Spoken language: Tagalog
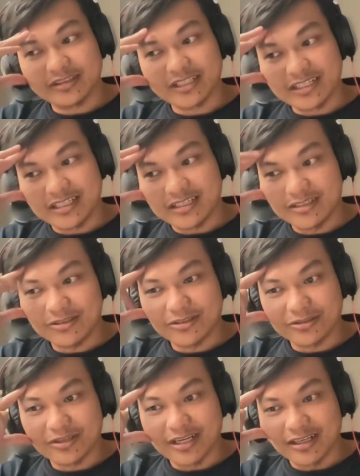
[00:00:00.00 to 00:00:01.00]
tinigil
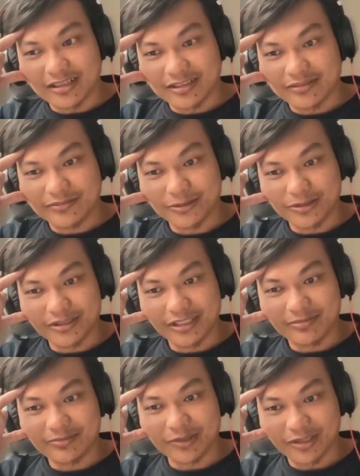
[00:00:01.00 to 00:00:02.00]
ko yung aking
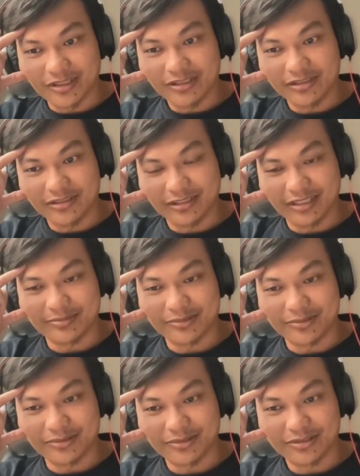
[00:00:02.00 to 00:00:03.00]
full-time work
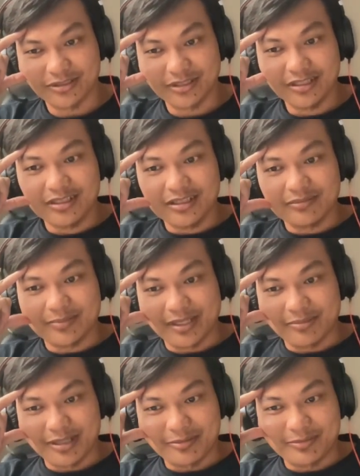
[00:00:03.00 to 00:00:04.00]
tapos
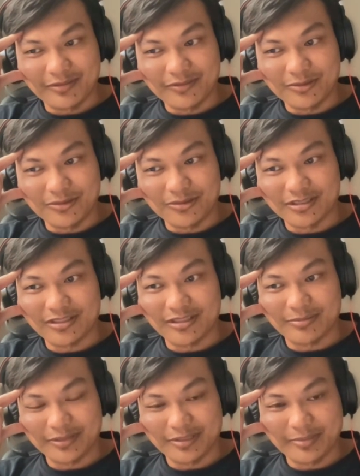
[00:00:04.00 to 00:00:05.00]
para makapag-focus
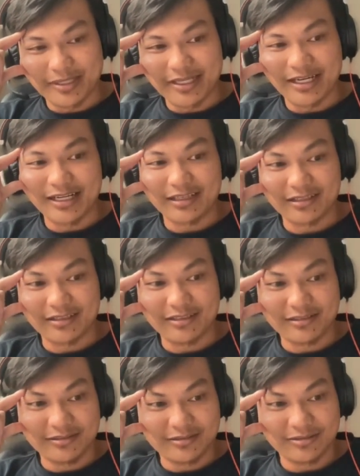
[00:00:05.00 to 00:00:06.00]
na sa
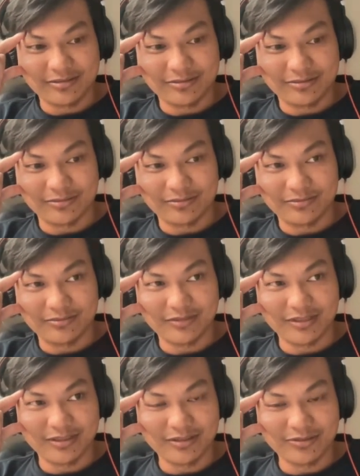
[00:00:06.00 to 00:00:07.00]
pag-aaral. So,
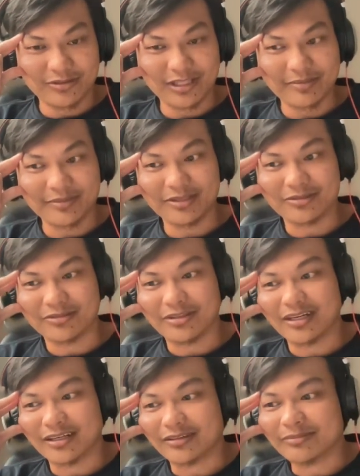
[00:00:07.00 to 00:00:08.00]
uh, time na
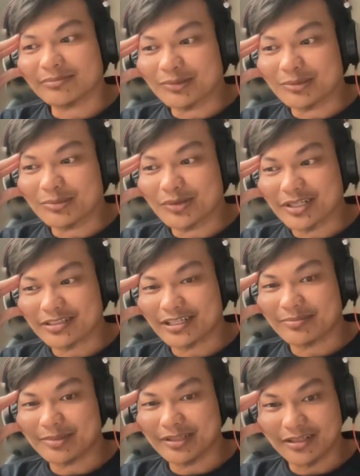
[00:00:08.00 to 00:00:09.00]
yun, ang bumubuhay
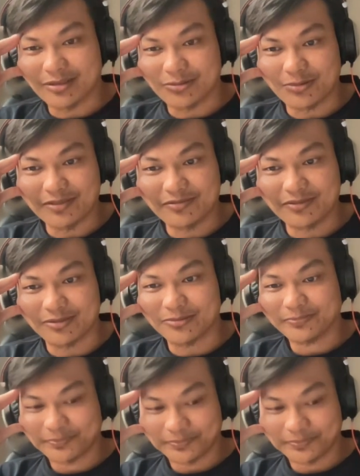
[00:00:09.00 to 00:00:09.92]
sa amin ay yung wife ko.